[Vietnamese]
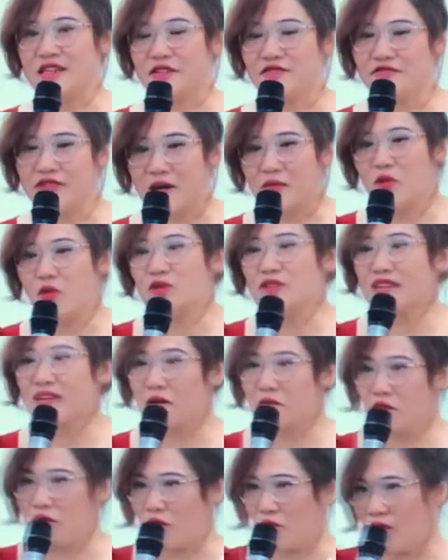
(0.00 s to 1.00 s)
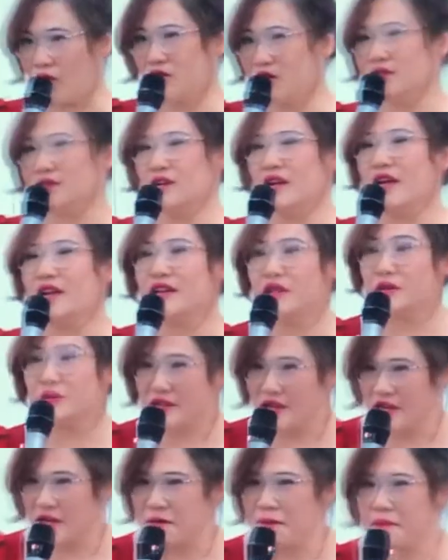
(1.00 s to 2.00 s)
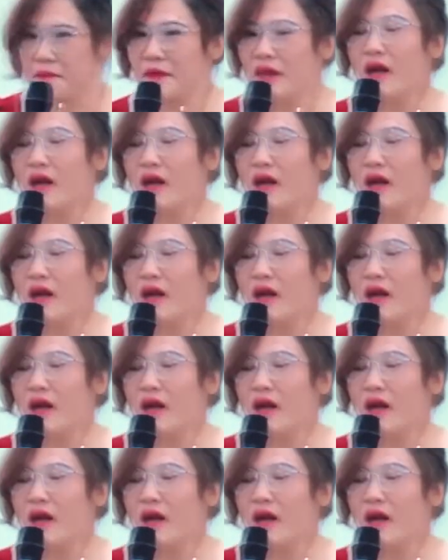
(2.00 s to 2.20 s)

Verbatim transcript: sản phẩm uống trong của New Skin